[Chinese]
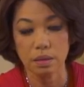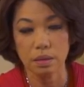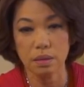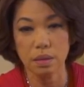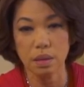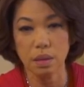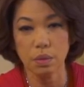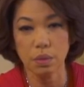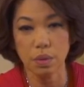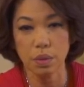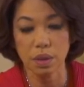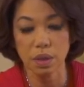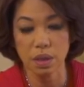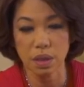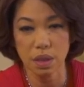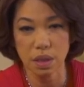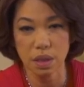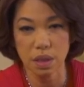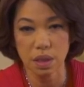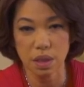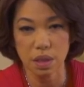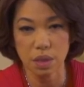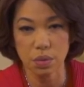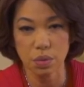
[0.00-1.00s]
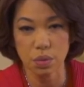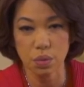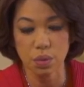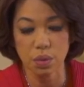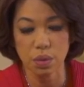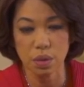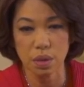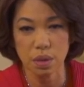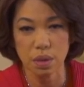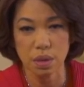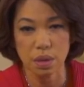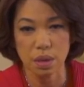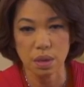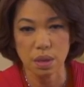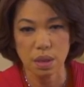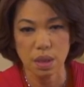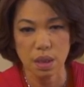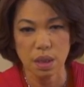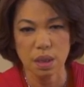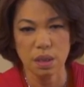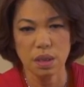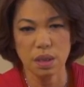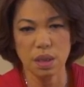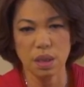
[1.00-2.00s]
到我的客厅
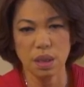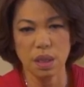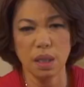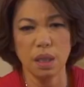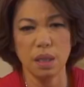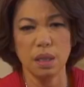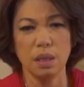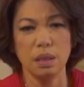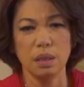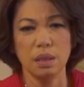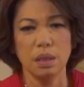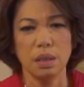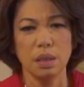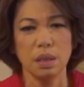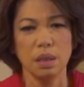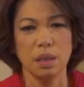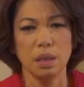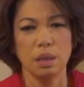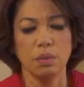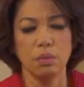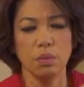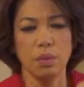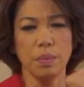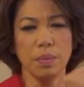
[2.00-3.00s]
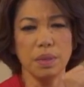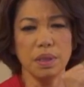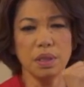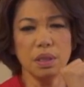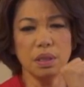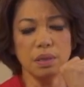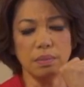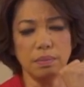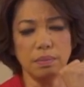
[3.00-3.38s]
说：“姐，我们